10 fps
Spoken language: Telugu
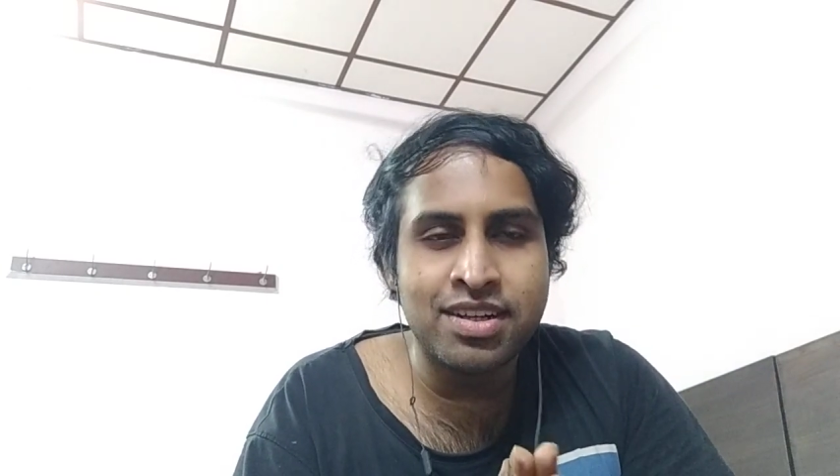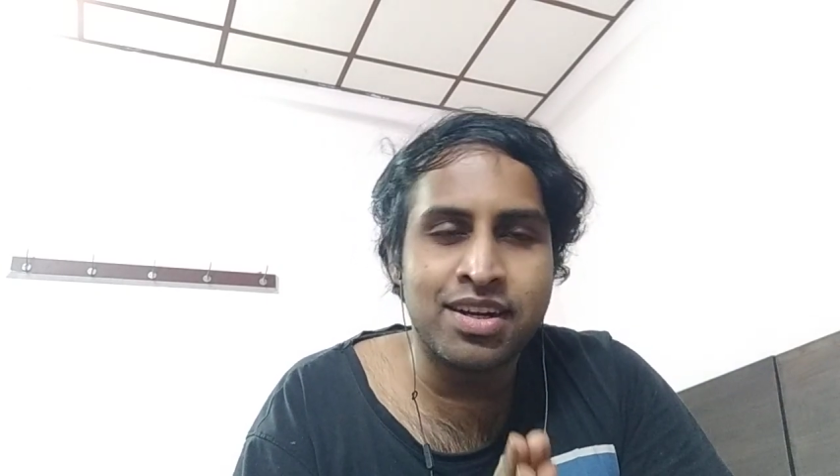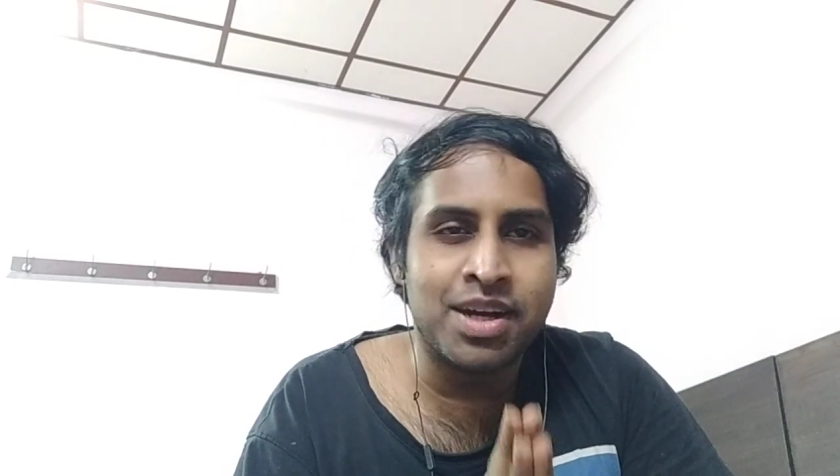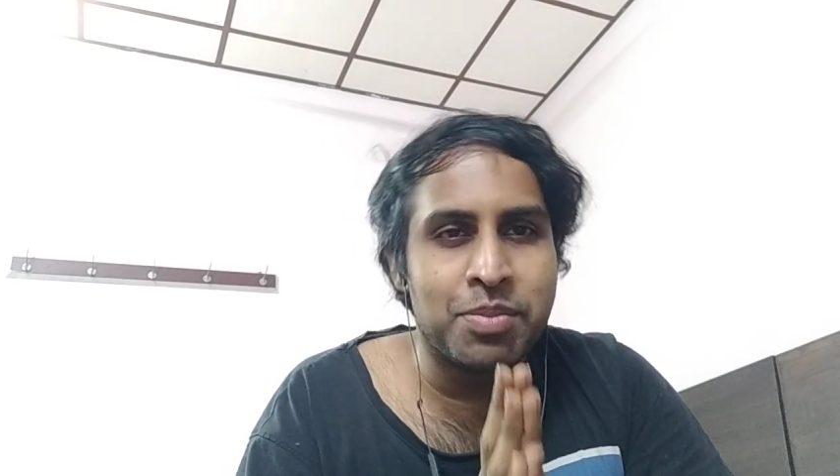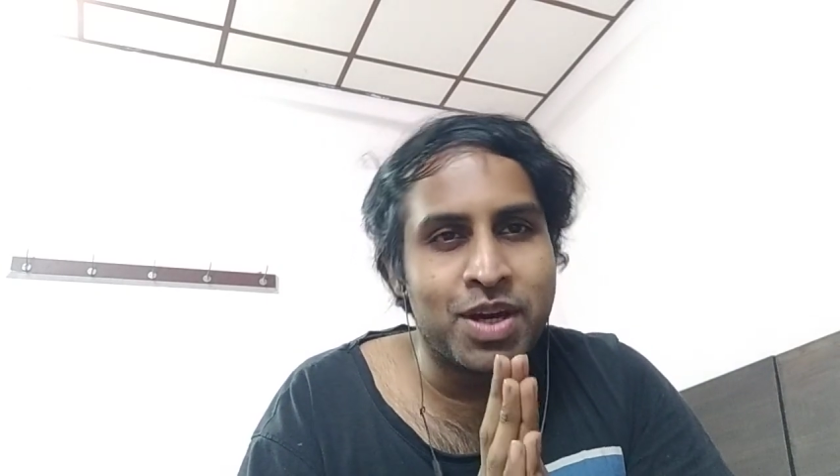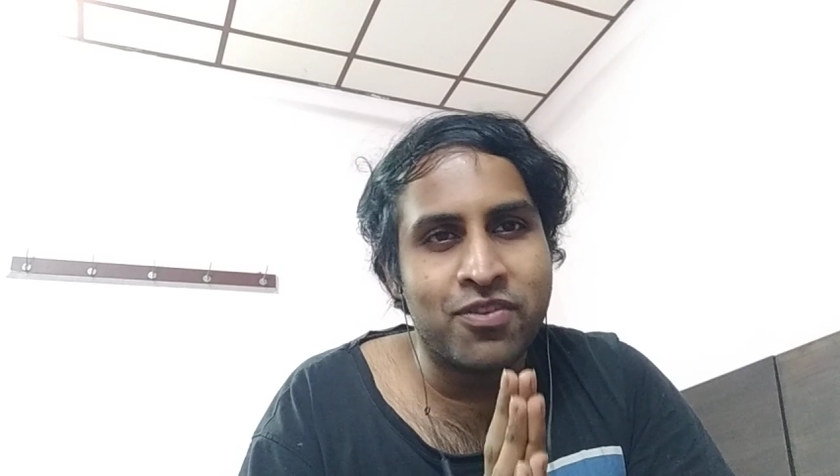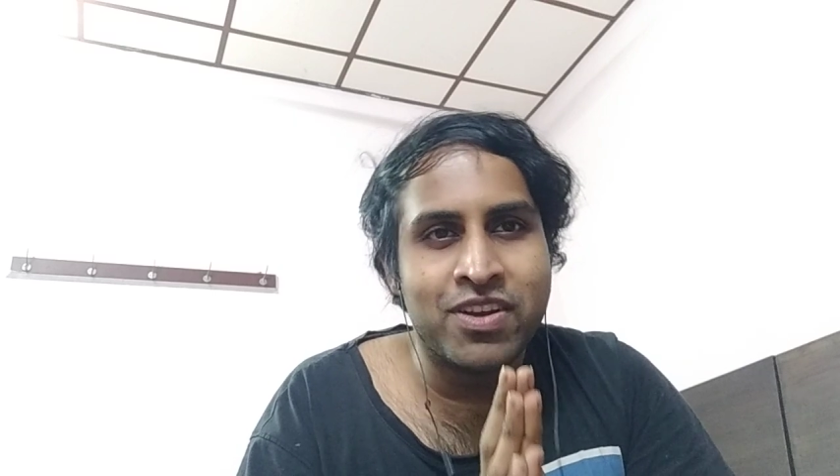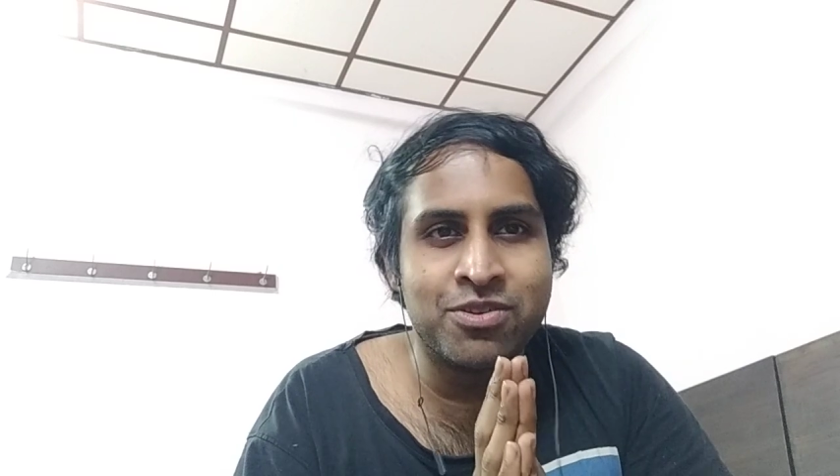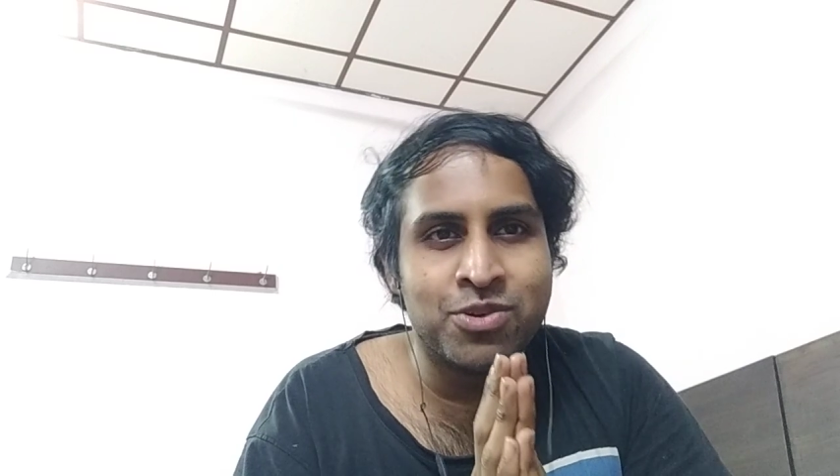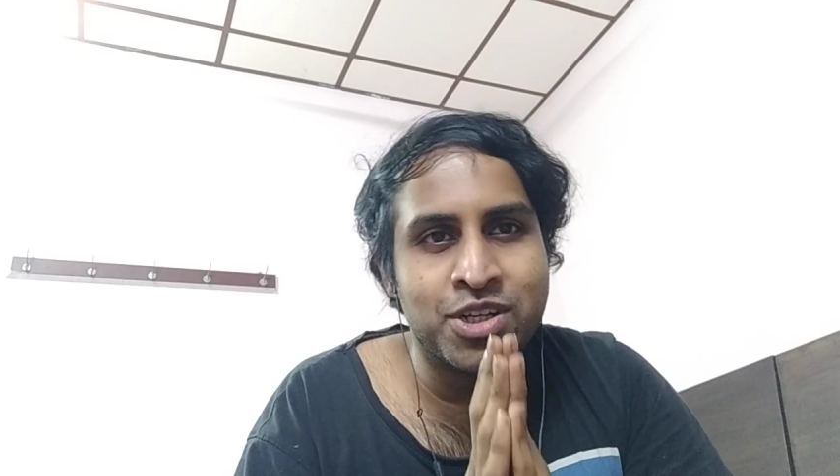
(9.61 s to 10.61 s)
నాకు
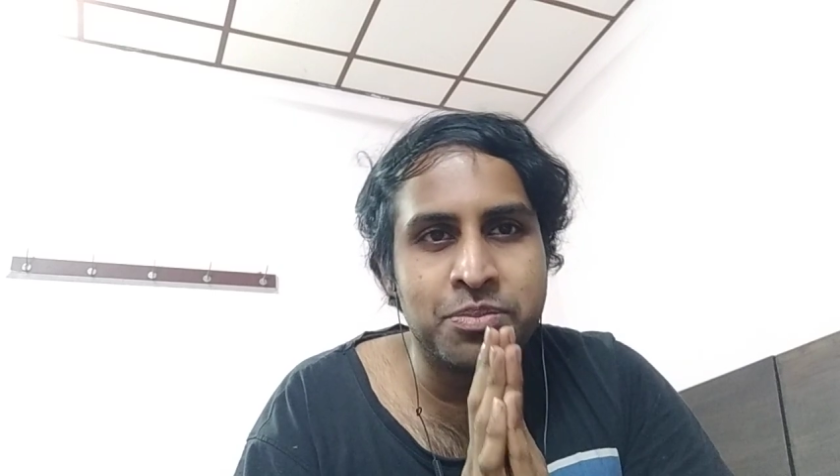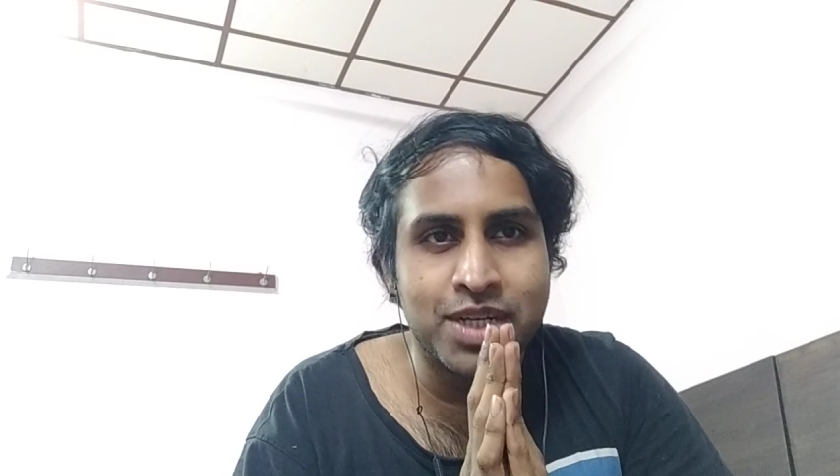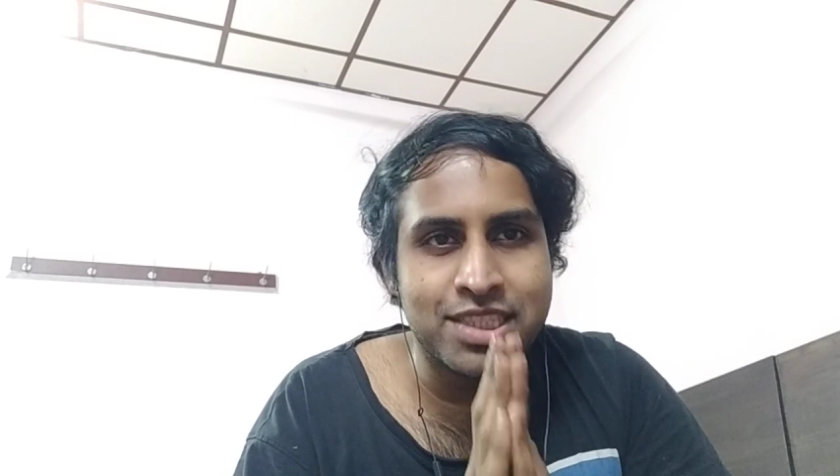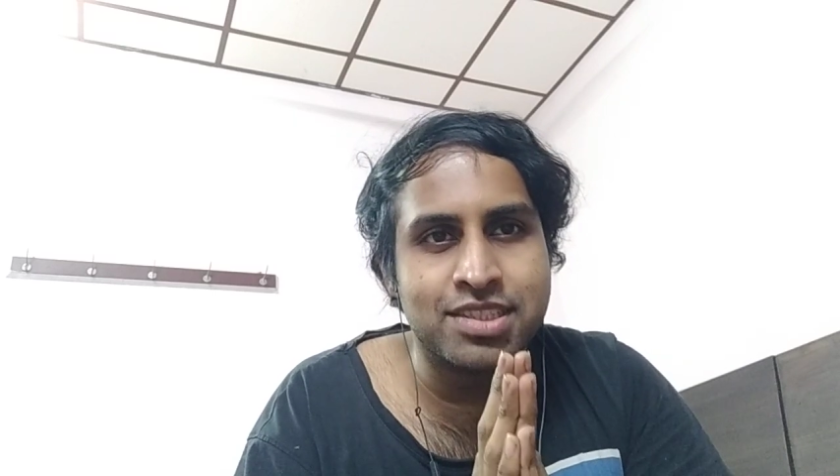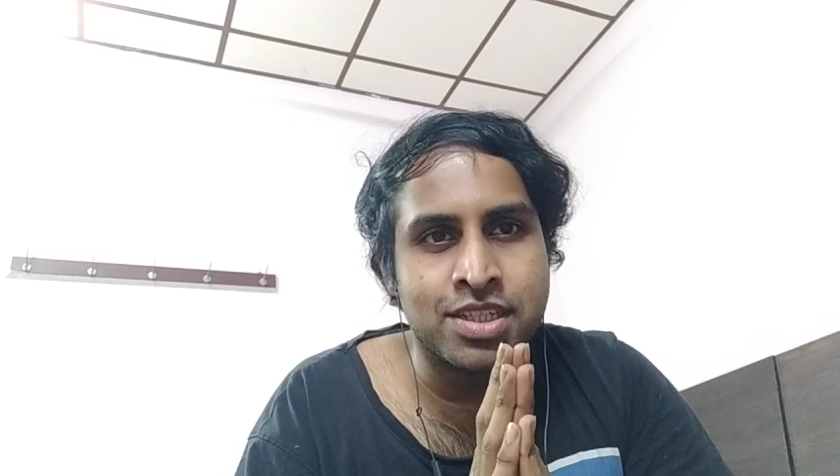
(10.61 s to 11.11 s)
అపారమైనటువంటి భక్తి